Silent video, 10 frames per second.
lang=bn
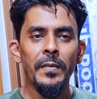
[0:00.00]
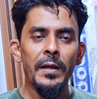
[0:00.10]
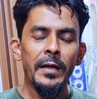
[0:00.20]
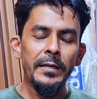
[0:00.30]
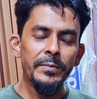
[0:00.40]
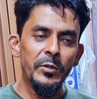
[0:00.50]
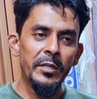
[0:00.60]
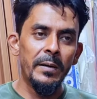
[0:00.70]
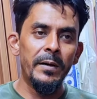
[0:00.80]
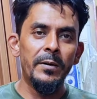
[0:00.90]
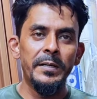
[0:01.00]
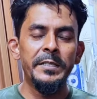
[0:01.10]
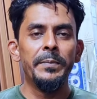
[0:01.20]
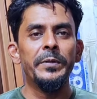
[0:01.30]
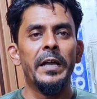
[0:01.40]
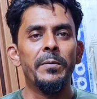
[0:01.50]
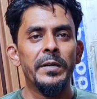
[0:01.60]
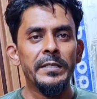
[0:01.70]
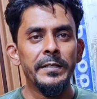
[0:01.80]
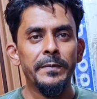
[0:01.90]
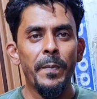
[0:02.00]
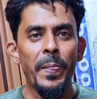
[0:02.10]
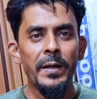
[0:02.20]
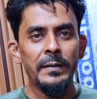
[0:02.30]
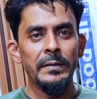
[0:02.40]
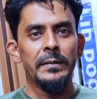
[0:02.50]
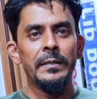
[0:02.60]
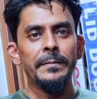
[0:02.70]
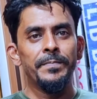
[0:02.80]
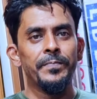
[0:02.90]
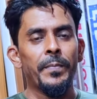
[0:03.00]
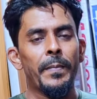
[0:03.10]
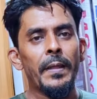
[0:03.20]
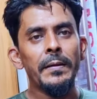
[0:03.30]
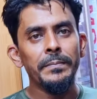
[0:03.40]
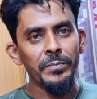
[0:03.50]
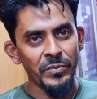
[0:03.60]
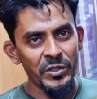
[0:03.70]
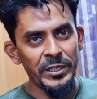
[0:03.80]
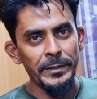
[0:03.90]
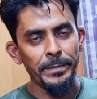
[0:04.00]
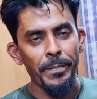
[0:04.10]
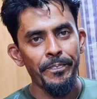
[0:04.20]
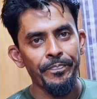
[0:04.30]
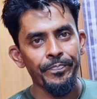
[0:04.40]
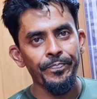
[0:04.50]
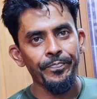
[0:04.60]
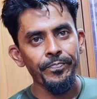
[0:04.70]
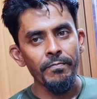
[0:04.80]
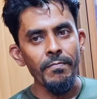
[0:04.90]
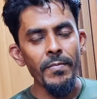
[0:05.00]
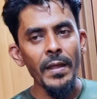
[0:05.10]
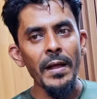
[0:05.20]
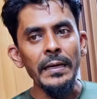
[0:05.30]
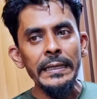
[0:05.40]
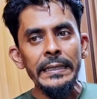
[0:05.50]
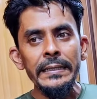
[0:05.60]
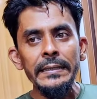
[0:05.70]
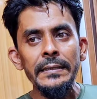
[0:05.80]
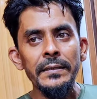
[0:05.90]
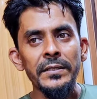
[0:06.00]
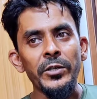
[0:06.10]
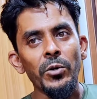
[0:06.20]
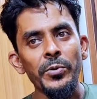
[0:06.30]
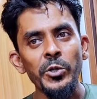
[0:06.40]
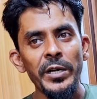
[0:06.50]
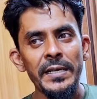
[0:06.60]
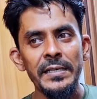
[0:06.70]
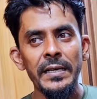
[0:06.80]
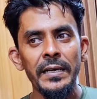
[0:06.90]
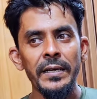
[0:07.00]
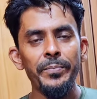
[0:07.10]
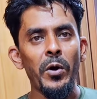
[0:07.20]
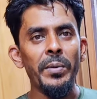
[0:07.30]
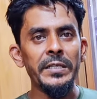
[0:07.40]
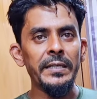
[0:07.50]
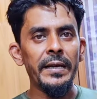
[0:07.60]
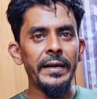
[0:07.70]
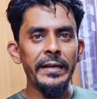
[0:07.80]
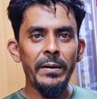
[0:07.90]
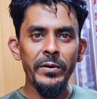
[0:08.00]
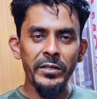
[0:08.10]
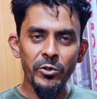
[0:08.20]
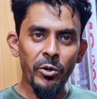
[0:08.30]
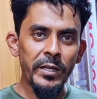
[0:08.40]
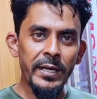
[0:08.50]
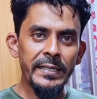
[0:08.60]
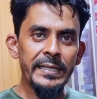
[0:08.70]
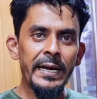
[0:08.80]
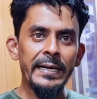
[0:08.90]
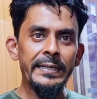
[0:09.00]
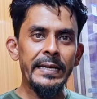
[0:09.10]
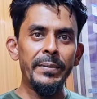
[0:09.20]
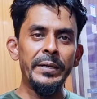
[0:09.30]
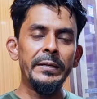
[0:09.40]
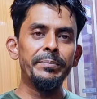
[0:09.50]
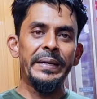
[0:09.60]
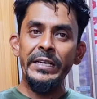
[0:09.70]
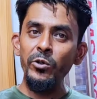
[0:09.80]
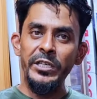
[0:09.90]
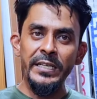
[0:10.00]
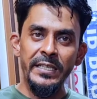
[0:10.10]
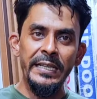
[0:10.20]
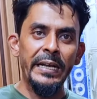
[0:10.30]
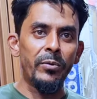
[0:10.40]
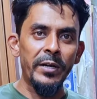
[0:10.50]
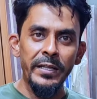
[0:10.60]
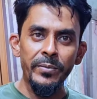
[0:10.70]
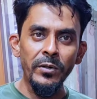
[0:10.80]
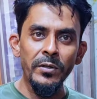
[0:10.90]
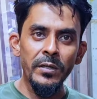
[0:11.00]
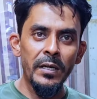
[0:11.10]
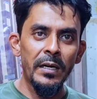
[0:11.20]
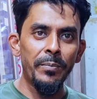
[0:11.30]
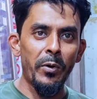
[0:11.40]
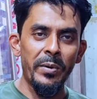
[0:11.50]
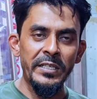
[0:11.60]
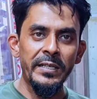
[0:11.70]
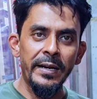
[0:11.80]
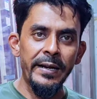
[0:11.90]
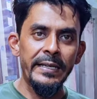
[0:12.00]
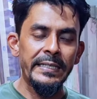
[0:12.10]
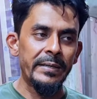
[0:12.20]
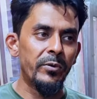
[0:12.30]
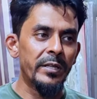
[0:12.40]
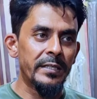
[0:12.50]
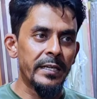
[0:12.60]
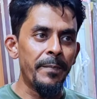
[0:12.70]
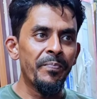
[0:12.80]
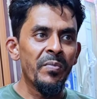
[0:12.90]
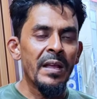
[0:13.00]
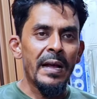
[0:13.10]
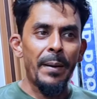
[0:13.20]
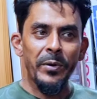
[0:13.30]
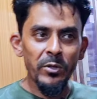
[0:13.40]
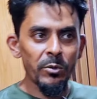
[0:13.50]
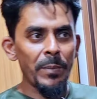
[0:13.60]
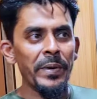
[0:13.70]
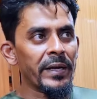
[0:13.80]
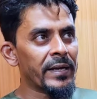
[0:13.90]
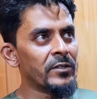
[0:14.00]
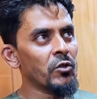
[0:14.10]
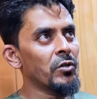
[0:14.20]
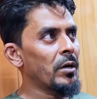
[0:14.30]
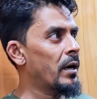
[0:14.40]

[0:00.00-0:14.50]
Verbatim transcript: আছেন আলহামদুলিল্লাহ ভালো আছি আপনি কেমন আছেন এই তো আলহামদুলিল্লাহ ভাই যেহেতু আপনি একটা প্রবাসী জি তাহলে প্রবাসীদের কষ্টটা ভালো করে বুঝেন জি অবশ্যই আজকে প্রবাসীদেরকে নিয়ে আমার কিছু কথা আছে আর এটা আমি ভিডিও শেষের দিকে বলে দেব আচ্ছা। প্রবাসীদেরকে নিয়ে যেটা বলতে চাই আপাতত আপনাকে কিছু